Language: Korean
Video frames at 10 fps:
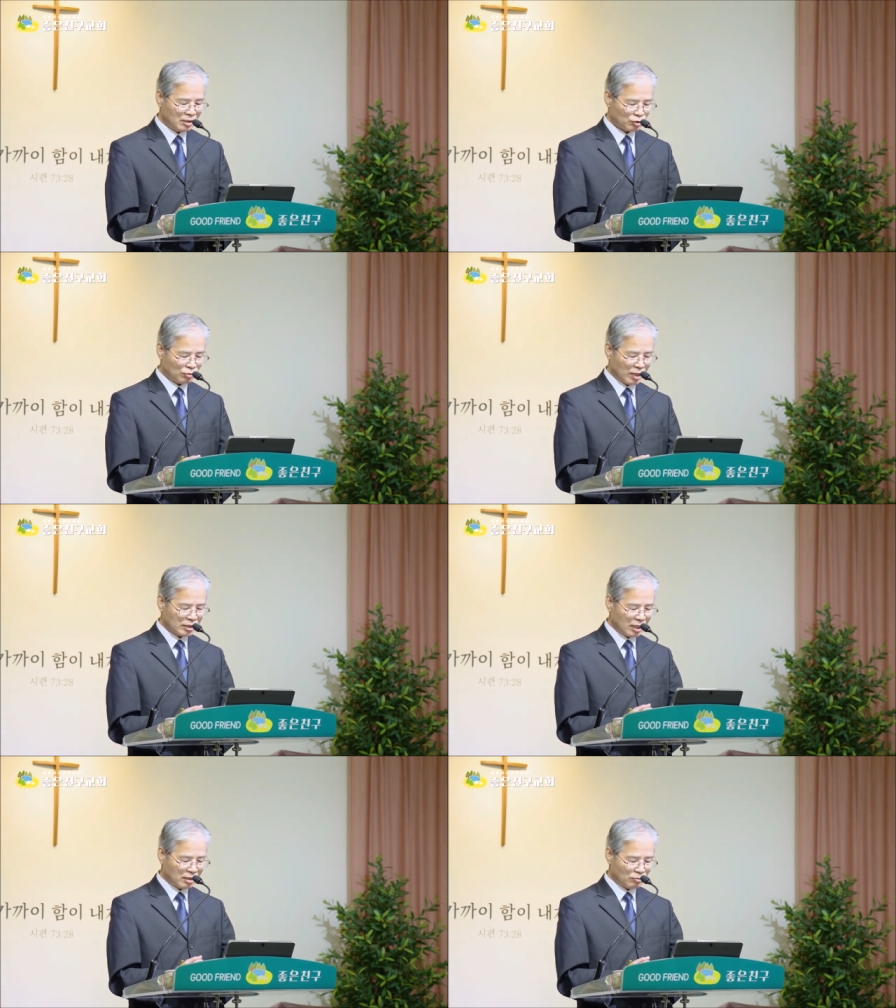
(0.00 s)

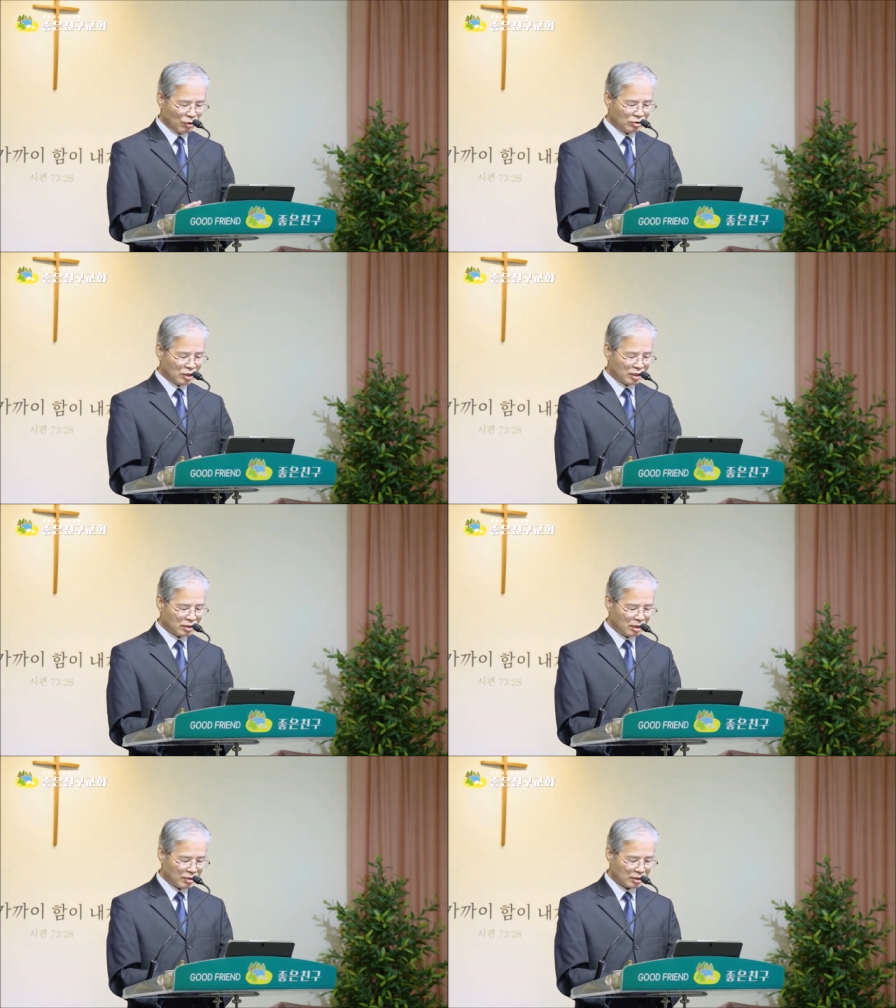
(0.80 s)
초막절에는 모든
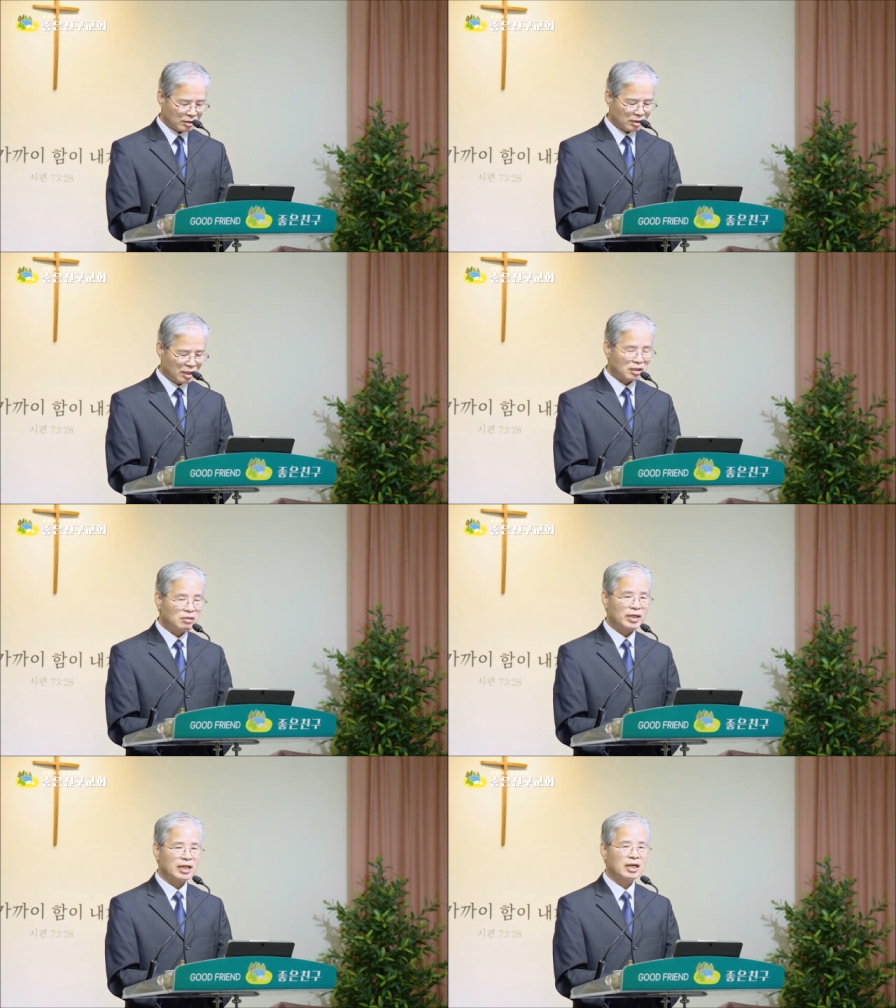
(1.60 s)
이스라엘 백성들이 들판에